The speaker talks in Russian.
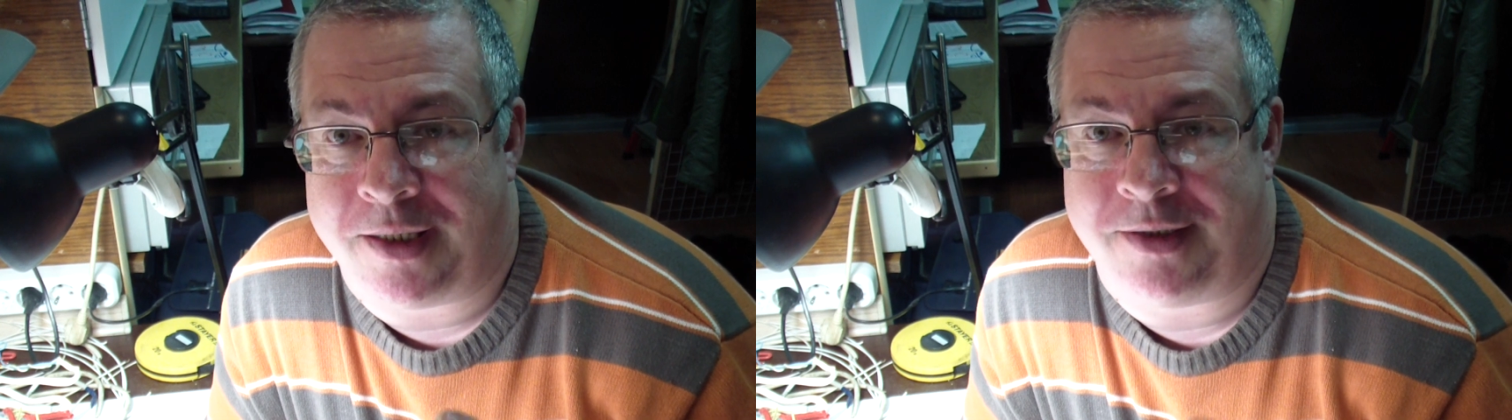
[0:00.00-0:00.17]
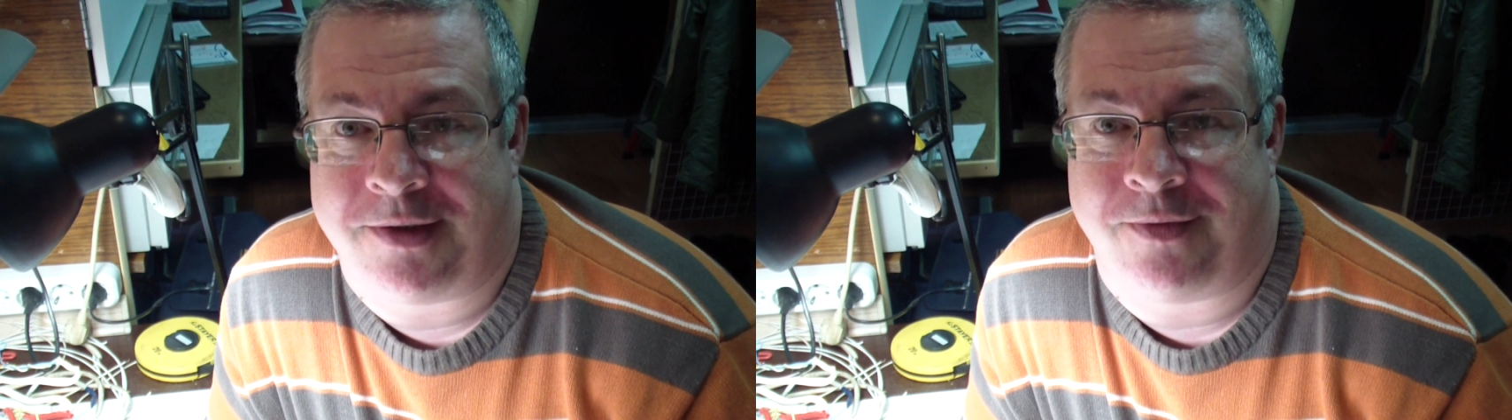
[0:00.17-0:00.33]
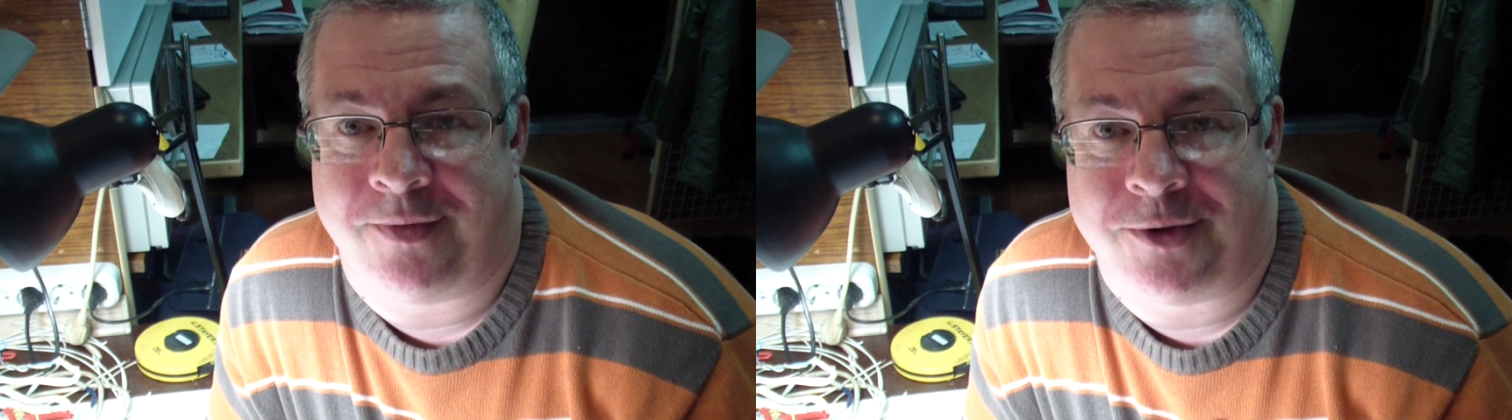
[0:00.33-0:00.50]

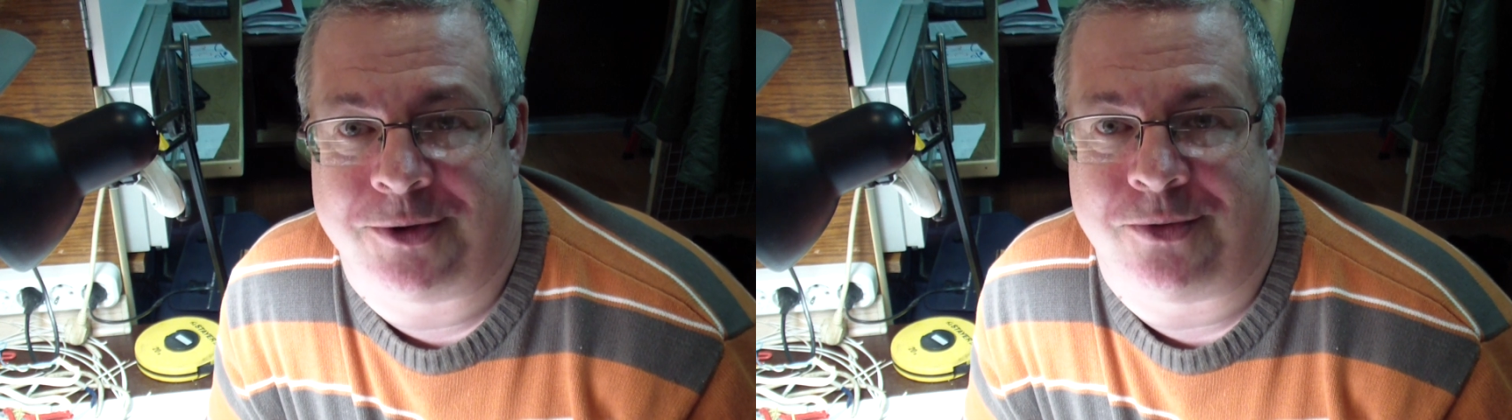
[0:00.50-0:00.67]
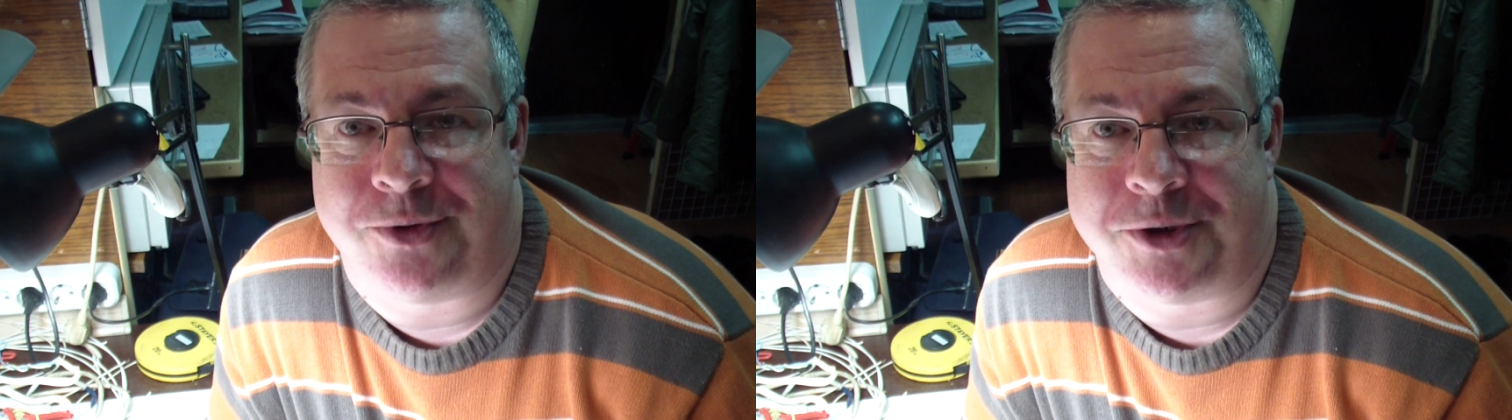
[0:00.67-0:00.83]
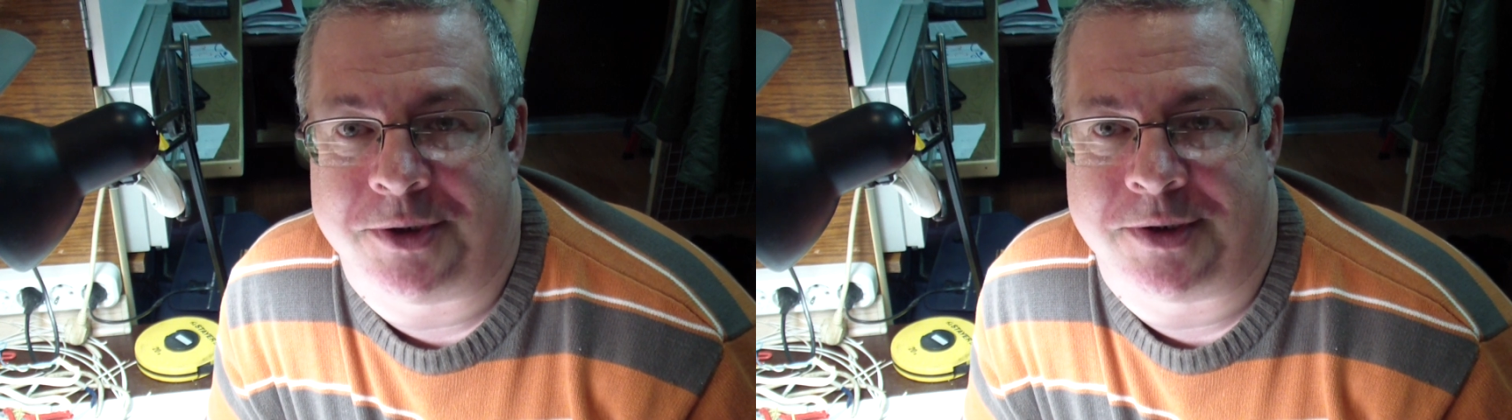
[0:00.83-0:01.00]
этого не
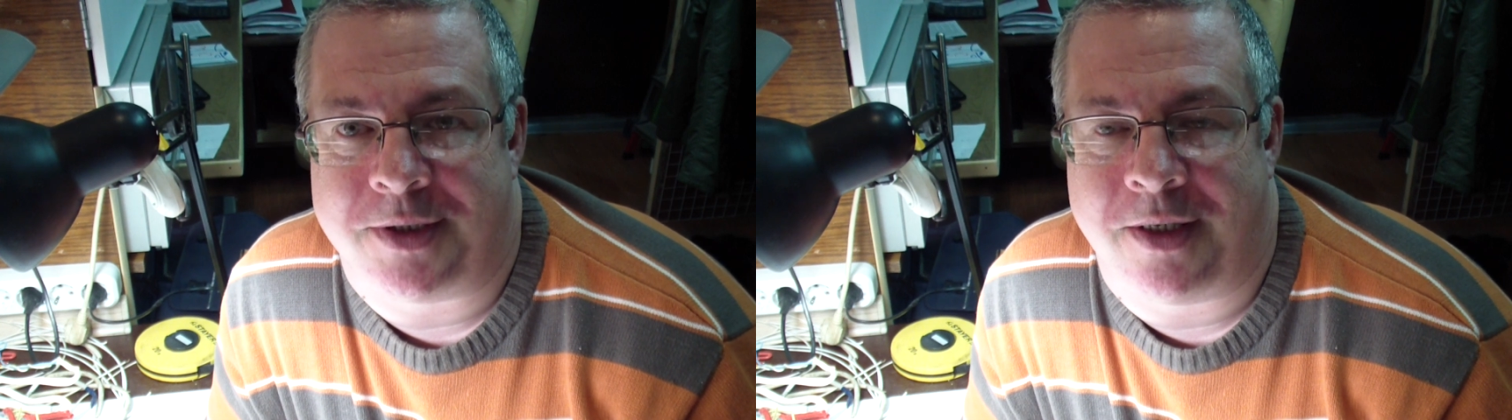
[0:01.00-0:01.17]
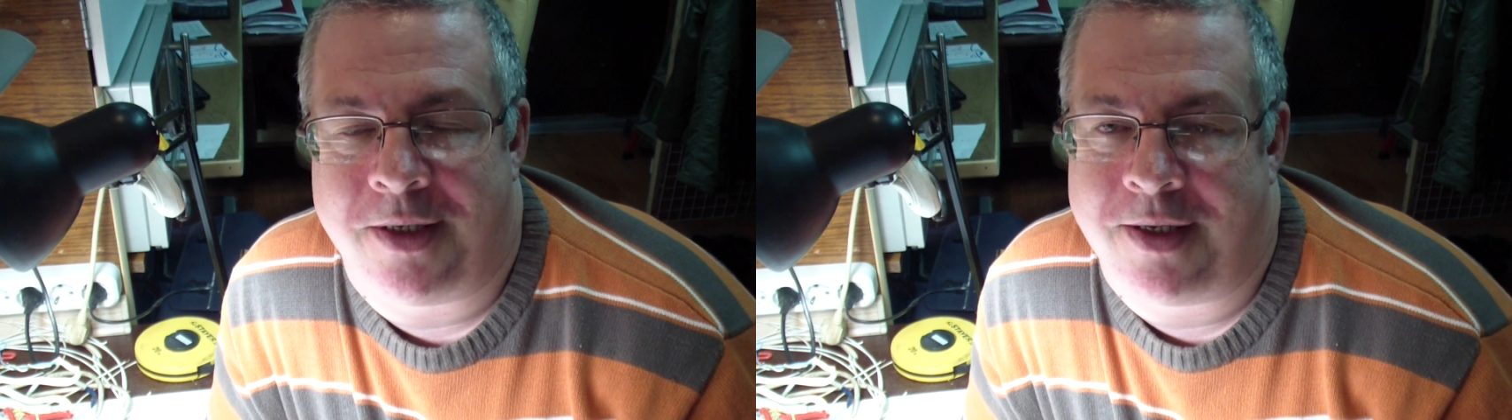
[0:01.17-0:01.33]
случится.